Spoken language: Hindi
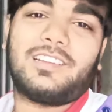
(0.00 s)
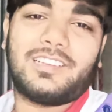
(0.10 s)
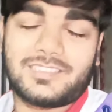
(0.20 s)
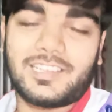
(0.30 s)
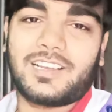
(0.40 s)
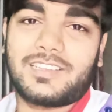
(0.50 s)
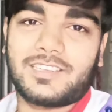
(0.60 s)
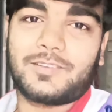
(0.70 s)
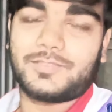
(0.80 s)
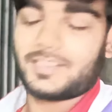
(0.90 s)
के लिए अच्छा
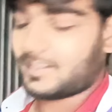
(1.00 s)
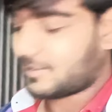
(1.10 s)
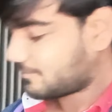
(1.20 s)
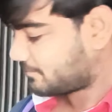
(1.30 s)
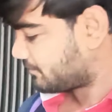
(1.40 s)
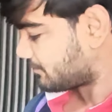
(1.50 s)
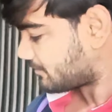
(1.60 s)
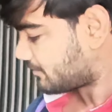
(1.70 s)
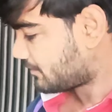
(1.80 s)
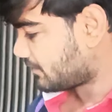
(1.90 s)
खासा गुजरेगा
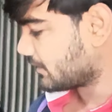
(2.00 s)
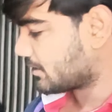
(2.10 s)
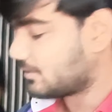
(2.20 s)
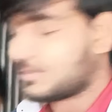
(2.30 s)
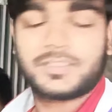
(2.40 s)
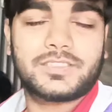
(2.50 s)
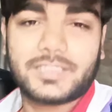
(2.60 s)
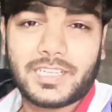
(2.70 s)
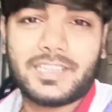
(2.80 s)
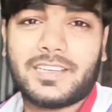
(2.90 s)
तो
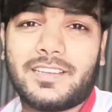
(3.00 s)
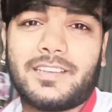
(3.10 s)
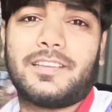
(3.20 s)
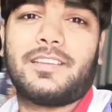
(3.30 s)
चलिए